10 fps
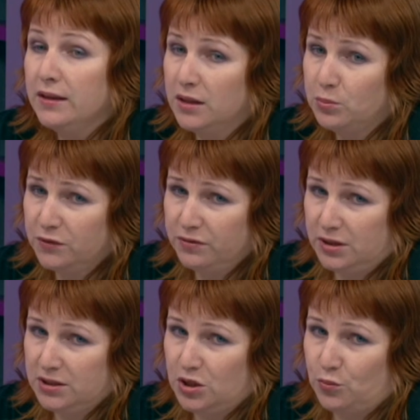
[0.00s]
для
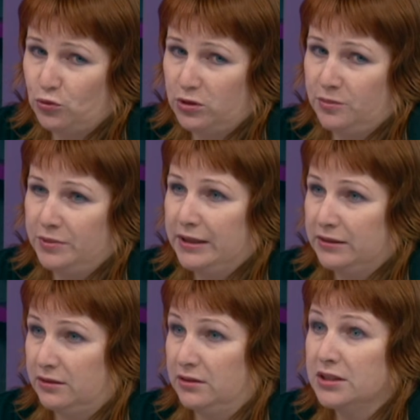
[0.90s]
профилактики
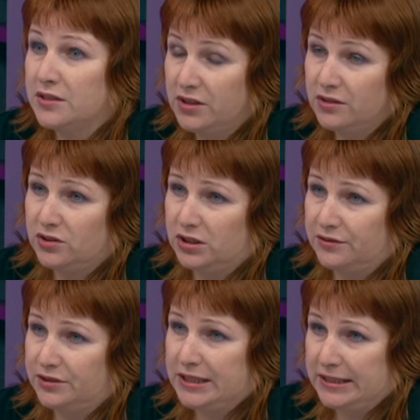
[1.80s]
полиомиелита
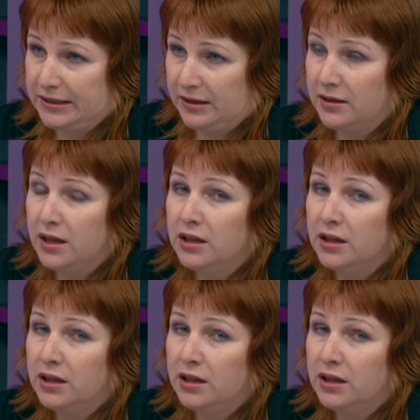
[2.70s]
инактивированная вакцина